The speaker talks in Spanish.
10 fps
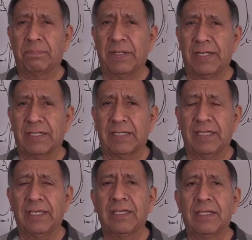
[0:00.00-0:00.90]
para
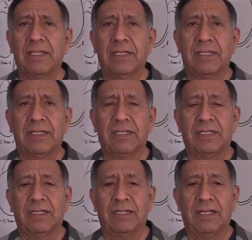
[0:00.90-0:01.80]
que
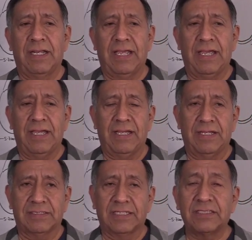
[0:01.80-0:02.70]
eh,
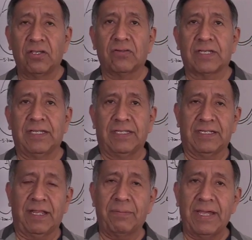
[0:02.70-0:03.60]
la sesión quede
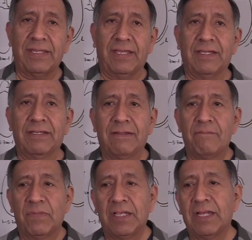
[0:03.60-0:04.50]
grabada
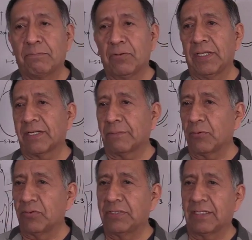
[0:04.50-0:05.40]
y la puedan
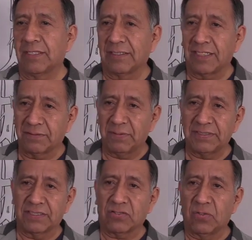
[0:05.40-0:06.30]
reproducir tantas
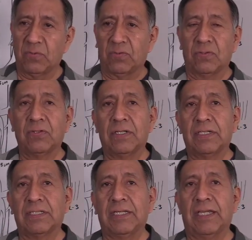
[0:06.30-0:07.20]
veces como
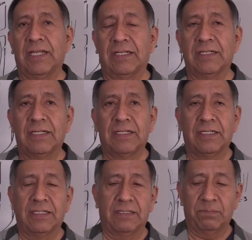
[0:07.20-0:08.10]
quieran
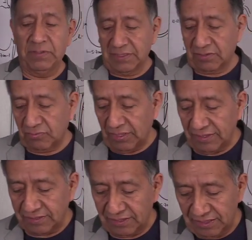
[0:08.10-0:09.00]
eh, mis
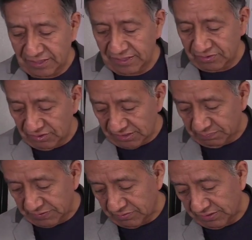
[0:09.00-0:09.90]
estudiantes y el resto de las
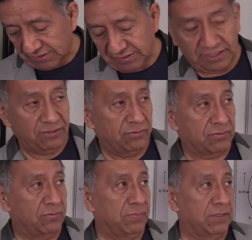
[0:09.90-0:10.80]
personas que están hoy
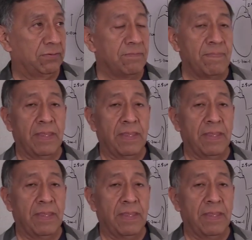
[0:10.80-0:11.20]
conmigo.